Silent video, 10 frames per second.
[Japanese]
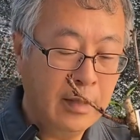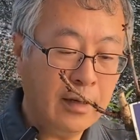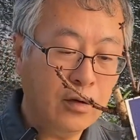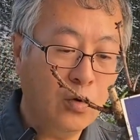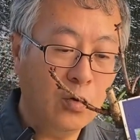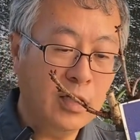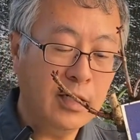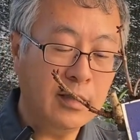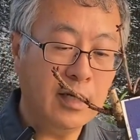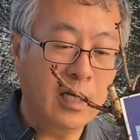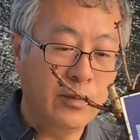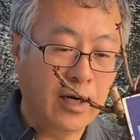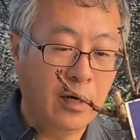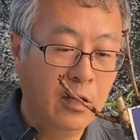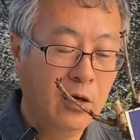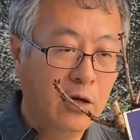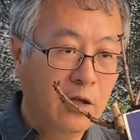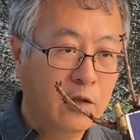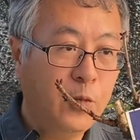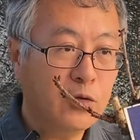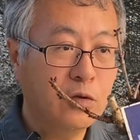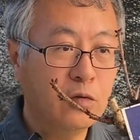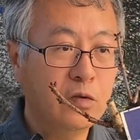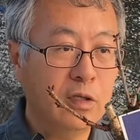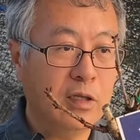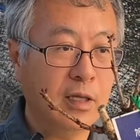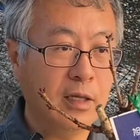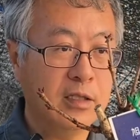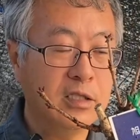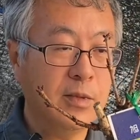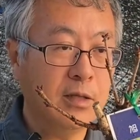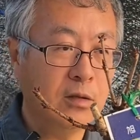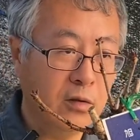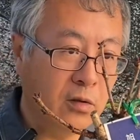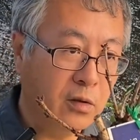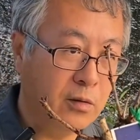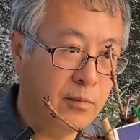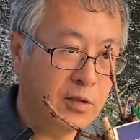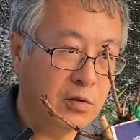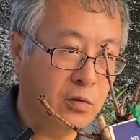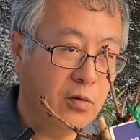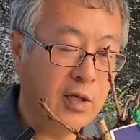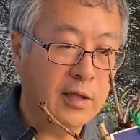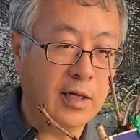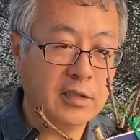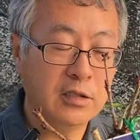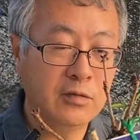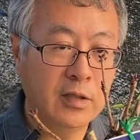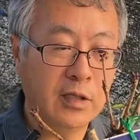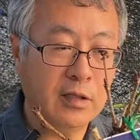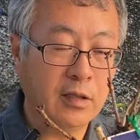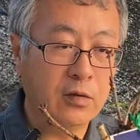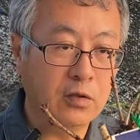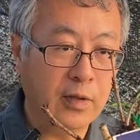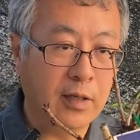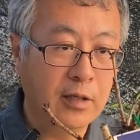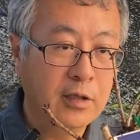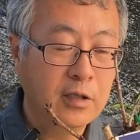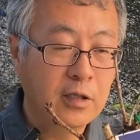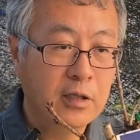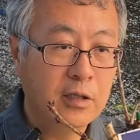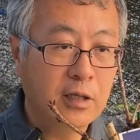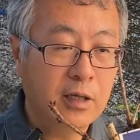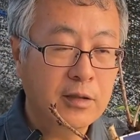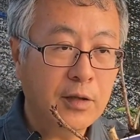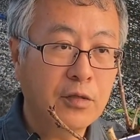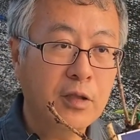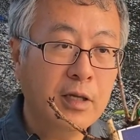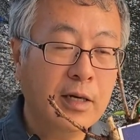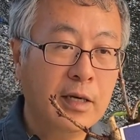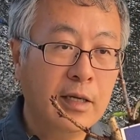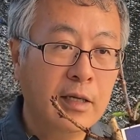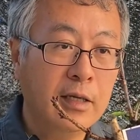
根っこを切らなければ、スポッと抜いて地面の場所、大きな鉢に植えていただくのは、夏以外